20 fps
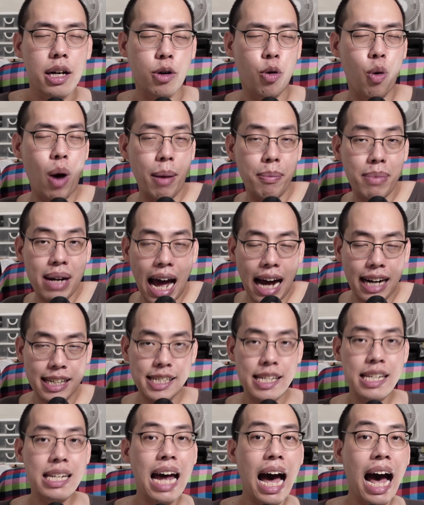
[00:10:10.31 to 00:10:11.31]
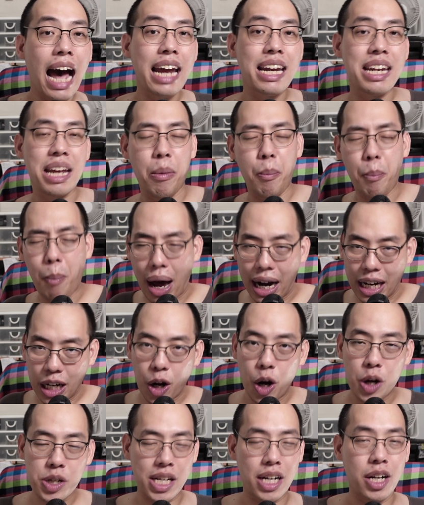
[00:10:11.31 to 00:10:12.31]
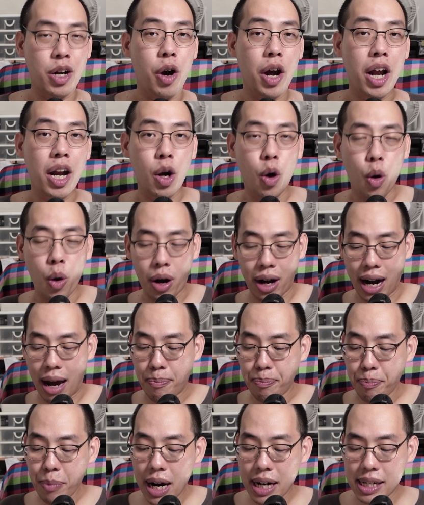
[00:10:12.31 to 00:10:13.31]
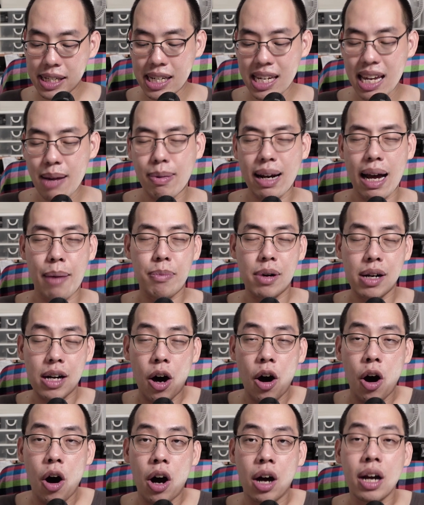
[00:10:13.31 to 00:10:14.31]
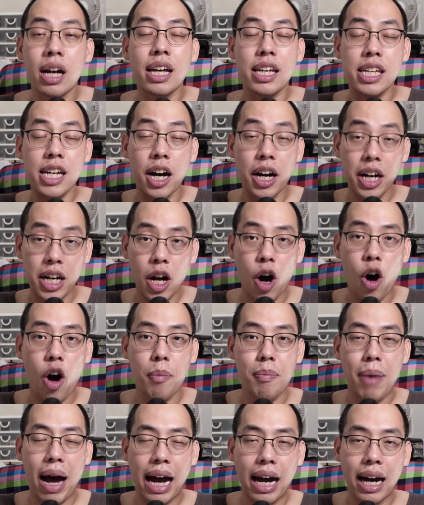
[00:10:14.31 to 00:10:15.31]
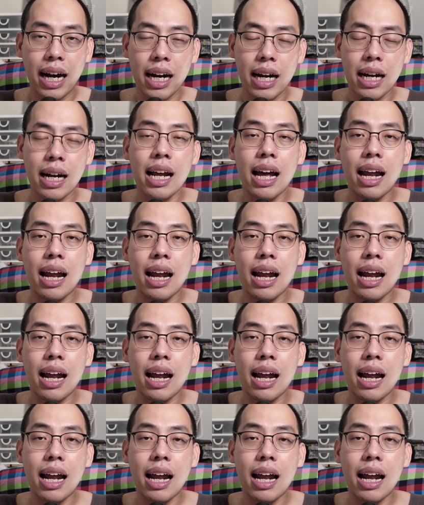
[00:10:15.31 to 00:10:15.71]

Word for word: ความดังที่ได้เนี่ยมันก็จะน้อยลงครับเมื่อเทียบกับดอกเยอะดอกมากขึ้น